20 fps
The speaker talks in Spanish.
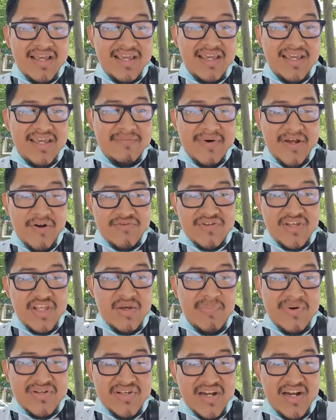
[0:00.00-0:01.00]
y para
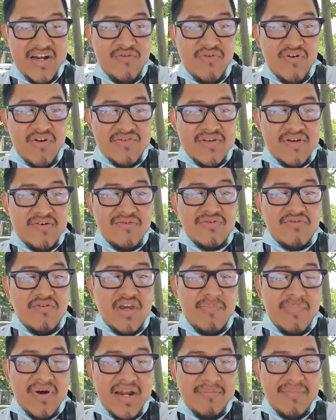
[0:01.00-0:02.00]
ustedes pasarán unos segundos
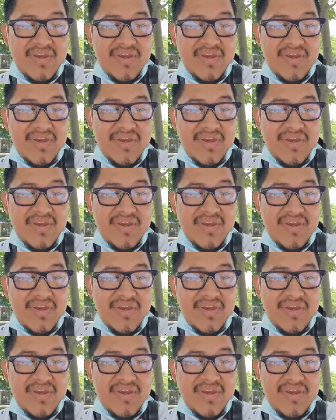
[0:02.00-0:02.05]
y para